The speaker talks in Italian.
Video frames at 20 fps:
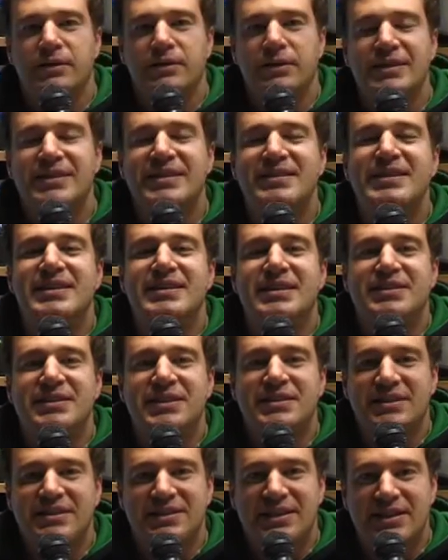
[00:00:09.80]
Nel
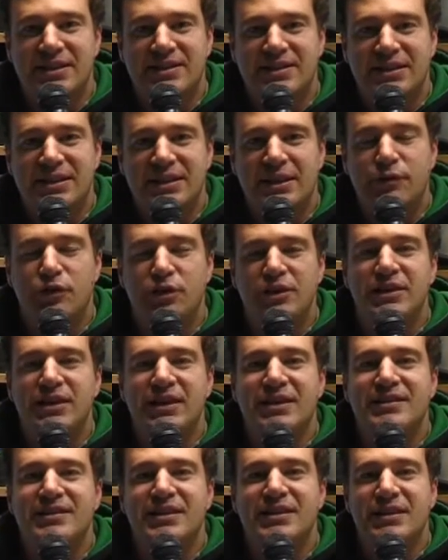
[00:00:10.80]
66-67 la
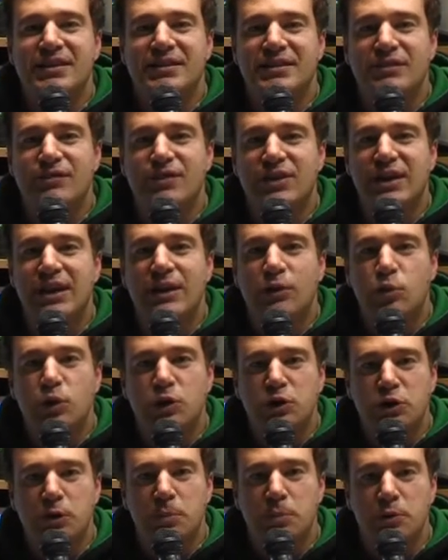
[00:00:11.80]
Fiorentina si classifica al
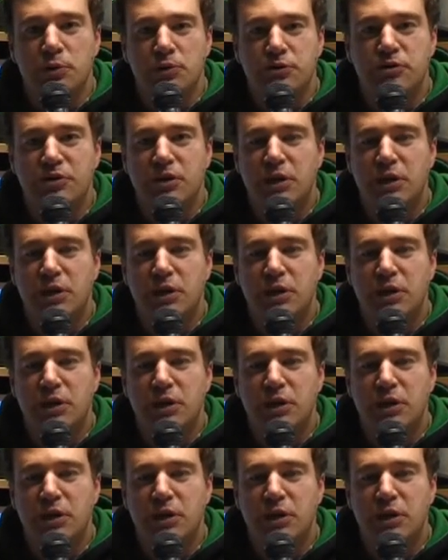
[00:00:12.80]
quinto posto,